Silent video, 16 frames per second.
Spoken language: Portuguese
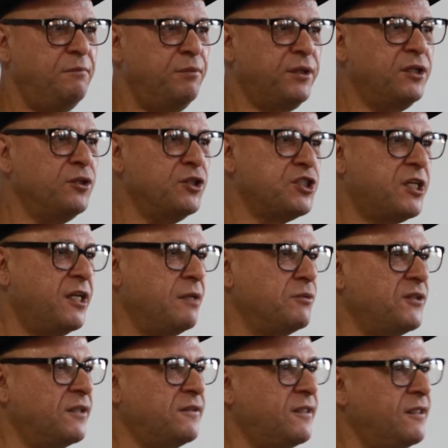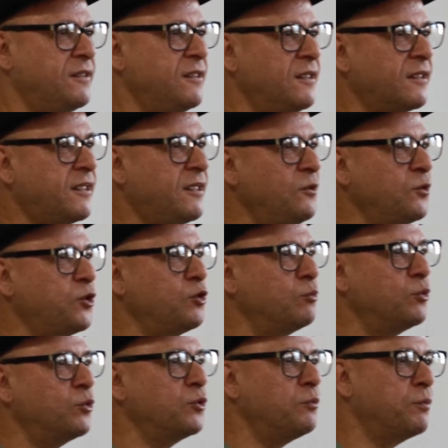porque nós queremos atender aquilo que o
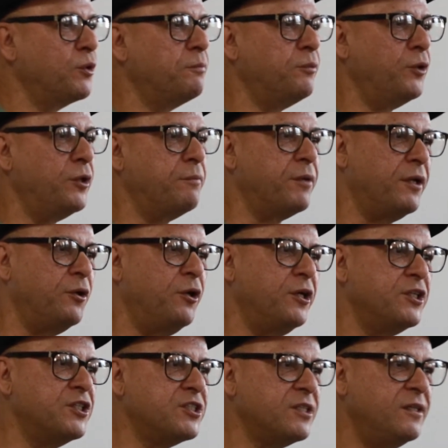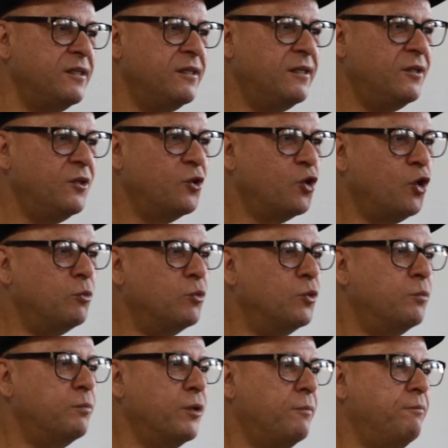mundo propõe para nós,
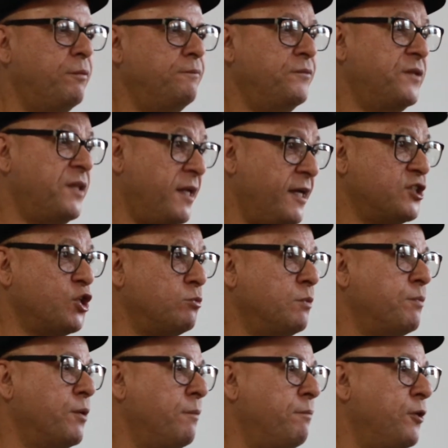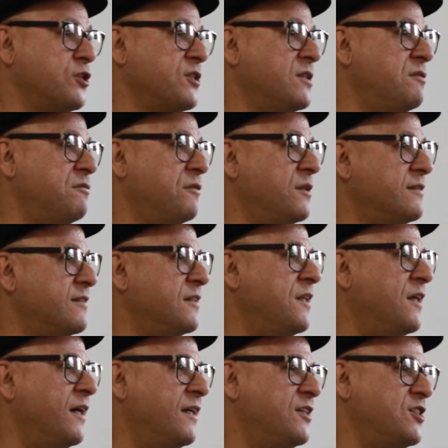como, traz como proposta de
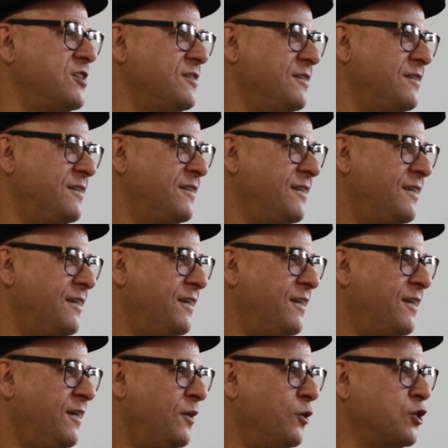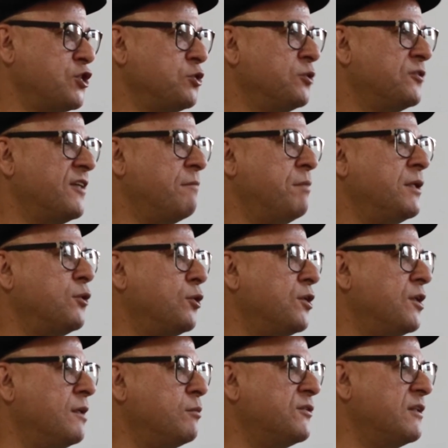felicidade. Nós nos
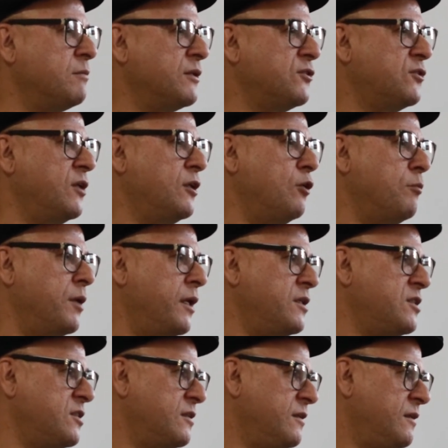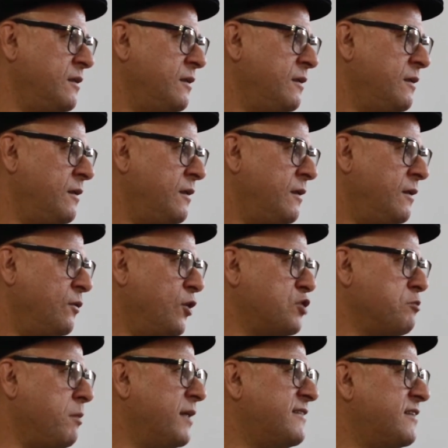abandonamos emocionalmente,
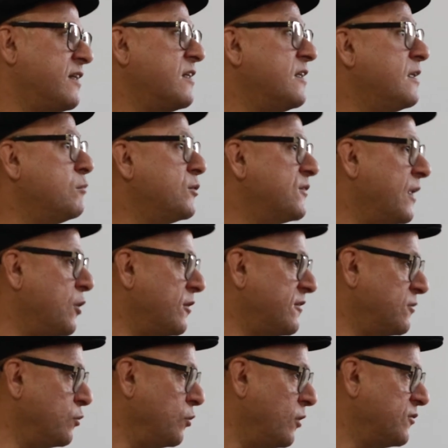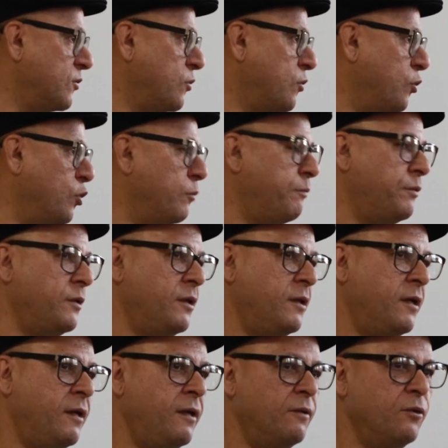nós maceramos nosso, o nosso corpo,
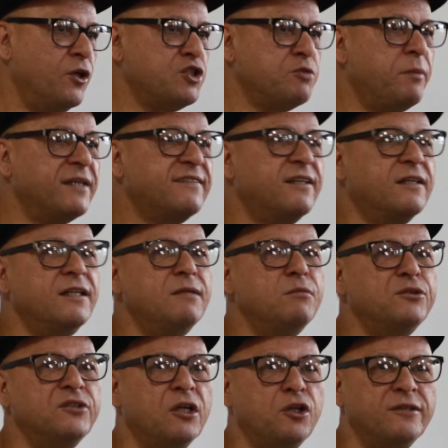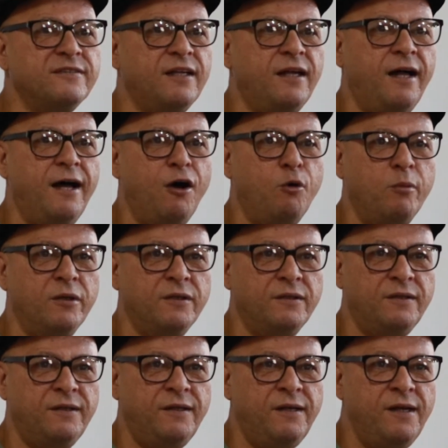nós maceramos a nossa
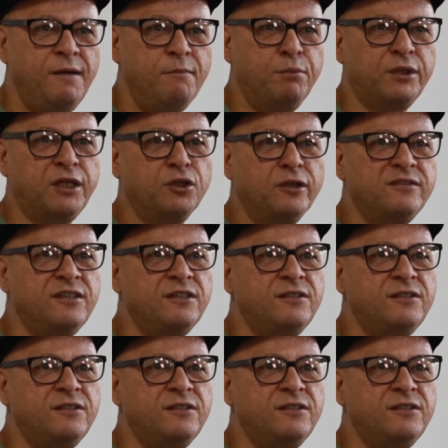alma, porque nós